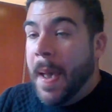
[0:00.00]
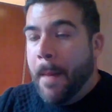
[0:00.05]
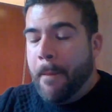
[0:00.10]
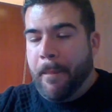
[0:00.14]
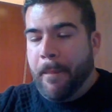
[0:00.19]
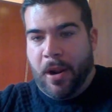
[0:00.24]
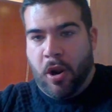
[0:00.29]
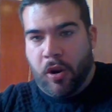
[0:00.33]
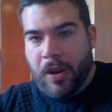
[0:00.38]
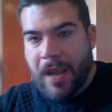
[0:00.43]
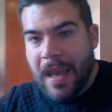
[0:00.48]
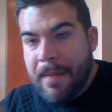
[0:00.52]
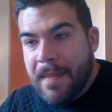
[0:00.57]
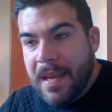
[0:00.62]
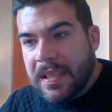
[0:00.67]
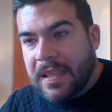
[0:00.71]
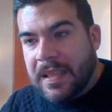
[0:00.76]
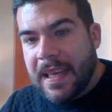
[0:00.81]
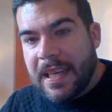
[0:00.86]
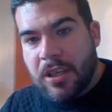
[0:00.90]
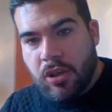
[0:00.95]
¿Pero qué me
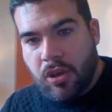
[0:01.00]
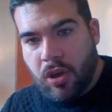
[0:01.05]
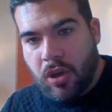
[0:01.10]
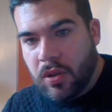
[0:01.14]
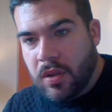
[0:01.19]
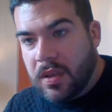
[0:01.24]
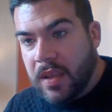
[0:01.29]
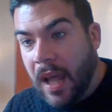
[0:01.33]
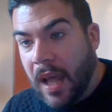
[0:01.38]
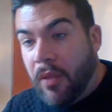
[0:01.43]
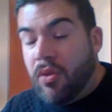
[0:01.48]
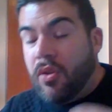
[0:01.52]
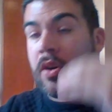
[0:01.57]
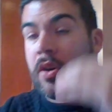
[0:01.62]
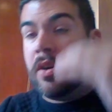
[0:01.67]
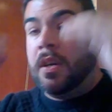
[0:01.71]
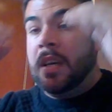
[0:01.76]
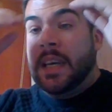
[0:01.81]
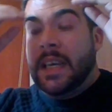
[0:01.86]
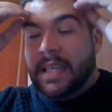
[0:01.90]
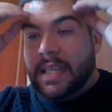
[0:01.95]
estás
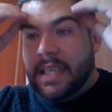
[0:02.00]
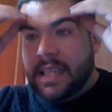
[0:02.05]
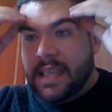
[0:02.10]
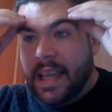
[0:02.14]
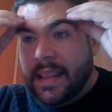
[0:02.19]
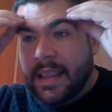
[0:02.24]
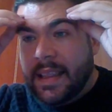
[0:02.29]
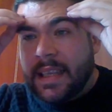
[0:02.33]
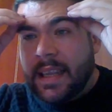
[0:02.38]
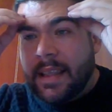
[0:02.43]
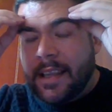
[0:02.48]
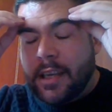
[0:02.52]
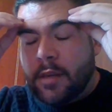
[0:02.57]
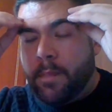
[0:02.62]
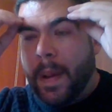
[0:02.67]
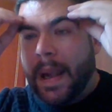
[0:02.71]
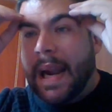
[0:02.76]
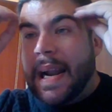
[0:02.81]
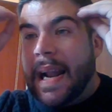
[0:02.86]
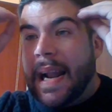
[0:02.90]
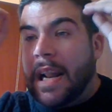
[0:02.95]
contando? Si antes de
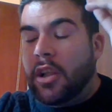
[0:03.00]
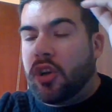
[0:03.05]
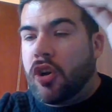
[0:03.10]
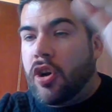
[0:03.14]
disparar al